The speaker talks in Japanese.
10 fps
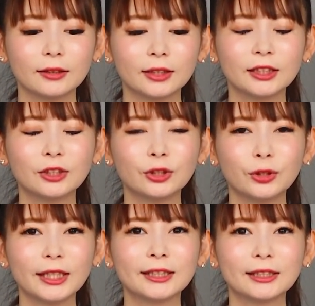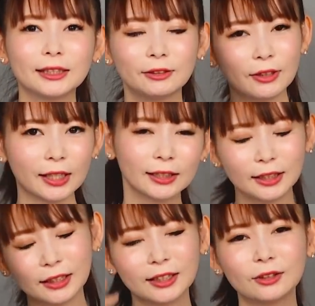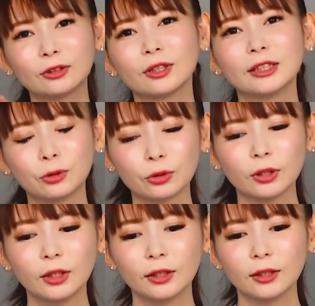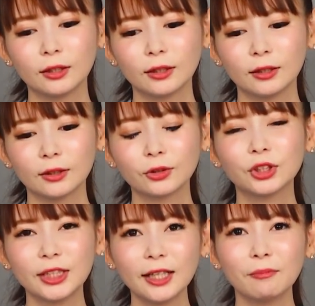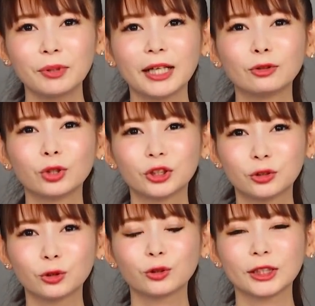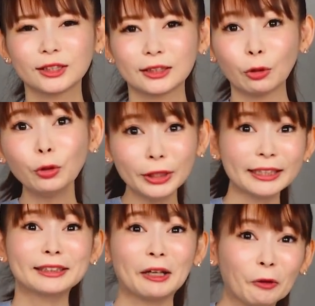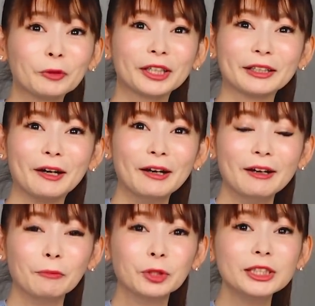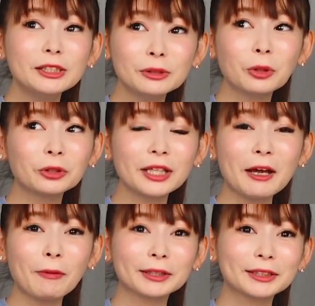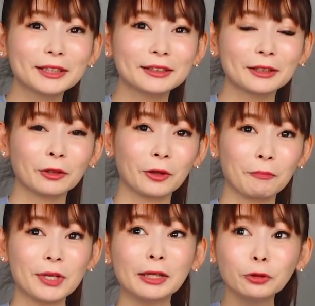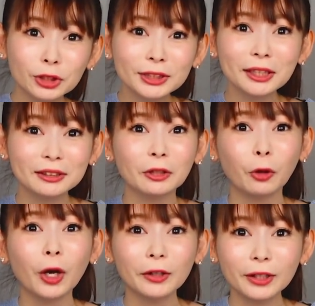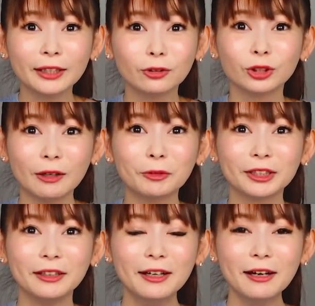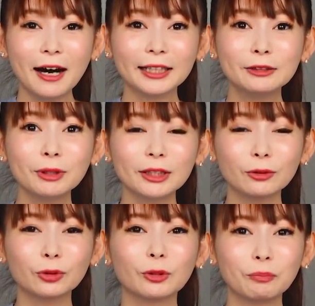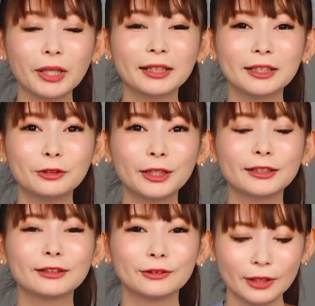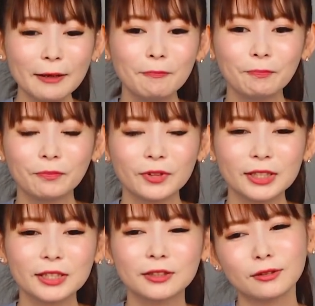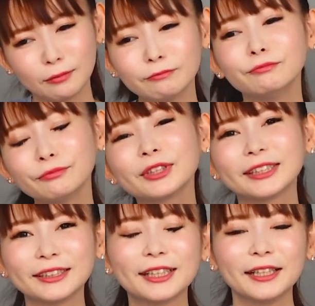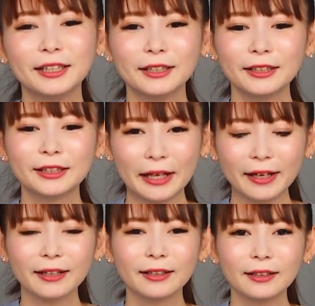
人類の英知は重なっていくのはいいこと、そしてピアノを弾くことが好き、そうだったのみたいな、もう26年エヴァ好きだったけどピアノ好きだったの言動さんみたいな、初めてのことをいっぱい語るわけですよね。でシンジ君がふんふんって聞いていて。